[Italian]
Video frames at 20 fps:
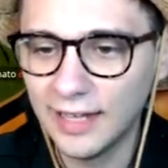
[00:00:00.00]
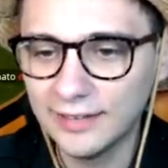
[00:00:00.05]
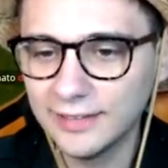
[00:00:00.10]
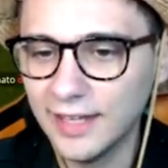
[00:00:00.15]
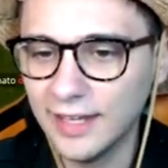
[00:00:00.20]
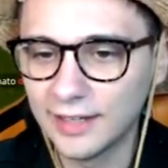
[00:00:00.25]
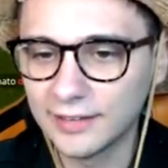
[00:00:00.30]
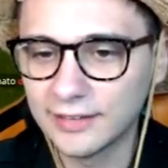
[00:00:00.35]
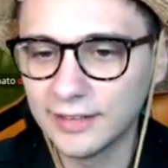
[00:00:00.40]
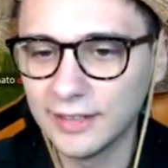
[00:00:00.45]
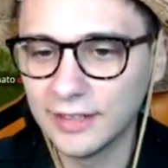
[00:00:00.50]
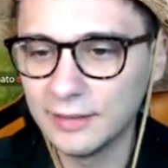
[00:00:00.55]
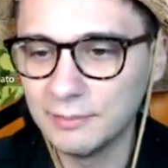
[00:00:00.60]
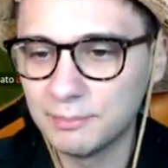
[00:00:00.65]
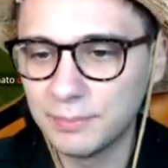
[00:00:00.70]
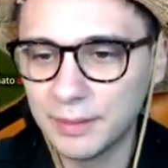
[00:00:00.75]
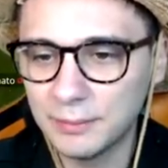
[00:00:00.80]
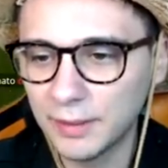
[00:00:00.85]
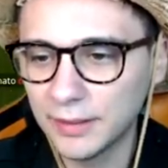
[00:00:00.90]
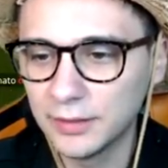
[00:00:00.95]
andartene in
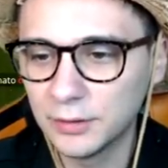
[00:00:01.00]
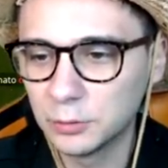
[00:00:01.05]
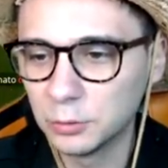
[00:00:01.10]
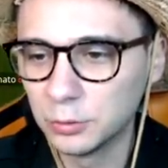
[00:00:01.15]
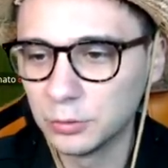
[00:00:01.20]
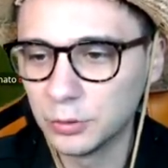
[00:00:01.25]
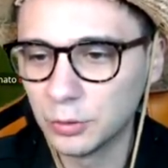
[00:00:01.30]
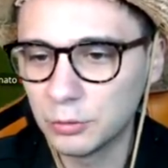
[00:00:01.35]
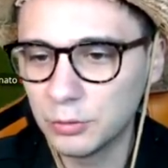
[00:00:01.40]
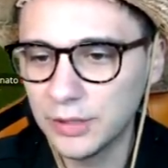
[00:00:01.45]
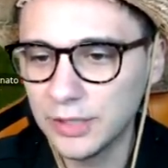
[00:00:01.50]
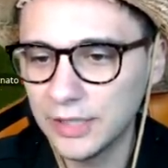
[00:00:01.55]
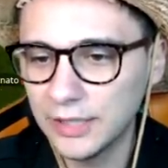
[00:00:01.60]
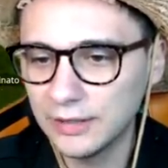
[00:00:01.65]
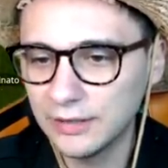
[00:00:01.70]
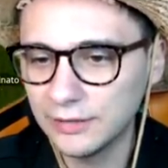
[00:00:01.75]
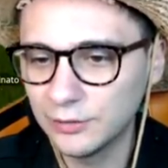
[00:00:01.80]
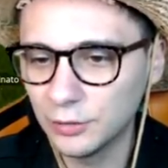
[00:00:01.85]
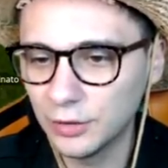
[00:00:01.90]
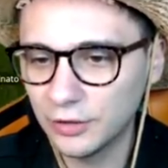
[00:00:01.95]
prima di tutto,
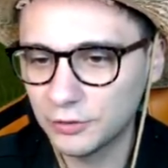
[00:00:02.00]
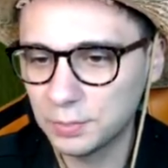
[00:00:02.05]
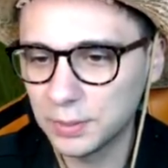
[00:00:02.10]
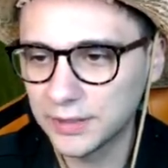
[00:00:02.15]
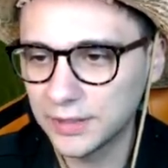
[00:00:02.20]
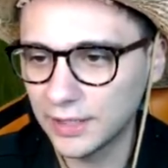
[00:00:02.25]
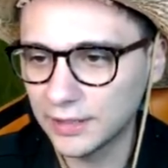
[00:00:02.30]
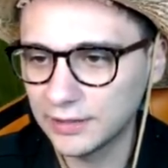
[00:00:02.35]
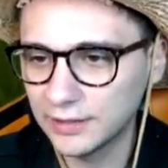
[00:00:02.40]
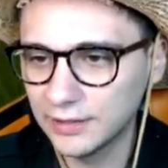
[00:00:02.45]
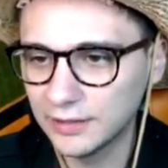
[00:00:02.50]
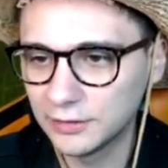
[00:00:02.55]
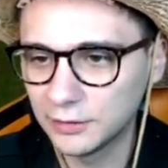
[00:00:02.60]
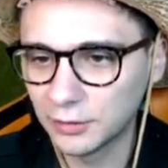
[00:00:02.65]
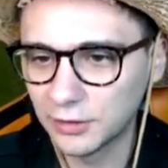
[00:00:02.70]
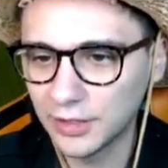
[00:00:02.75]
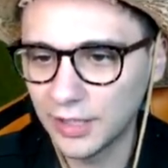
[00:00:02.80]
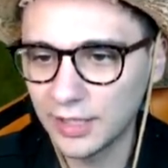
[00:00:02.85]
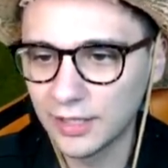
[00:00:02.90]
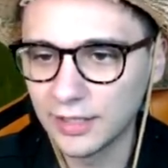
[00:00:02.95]
quindi non aspettarti di
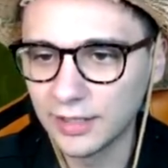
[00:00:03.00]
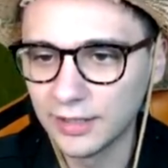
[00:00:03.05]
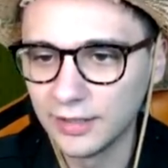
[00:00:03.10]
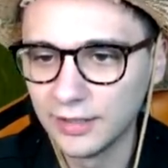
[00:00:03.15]
tornare.